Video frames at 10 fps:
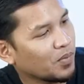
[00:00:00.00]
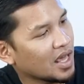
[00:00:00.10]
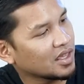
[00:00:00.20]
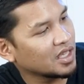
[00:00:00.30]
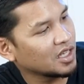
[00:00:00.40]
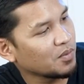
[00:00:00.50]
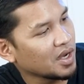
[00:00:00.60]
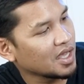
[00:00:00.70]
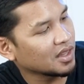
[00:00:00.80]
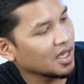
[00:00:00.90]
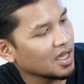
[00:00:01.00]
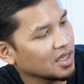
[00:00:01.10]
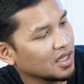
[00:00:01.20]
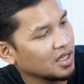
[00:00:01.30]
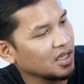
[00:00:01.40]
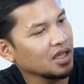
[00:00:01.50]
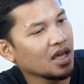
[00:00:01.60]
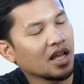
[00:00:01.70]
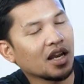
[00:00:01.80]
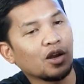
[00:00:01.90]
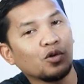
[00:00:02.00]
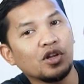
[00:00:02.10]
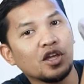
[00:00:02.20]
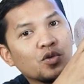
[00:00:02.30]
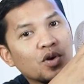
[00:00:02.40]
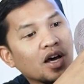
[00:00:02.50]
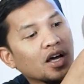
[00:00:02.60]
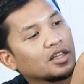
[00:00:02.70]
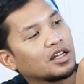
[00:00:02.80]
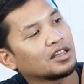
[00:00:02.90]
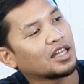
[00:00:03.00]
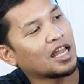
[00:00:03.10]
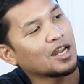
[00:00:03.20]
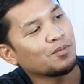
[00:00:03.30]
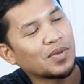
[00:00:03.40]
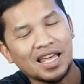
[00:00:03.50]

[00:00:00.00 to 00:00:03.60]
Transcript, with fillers: plastik di bagian tengah sini, lalu dia juga tertanam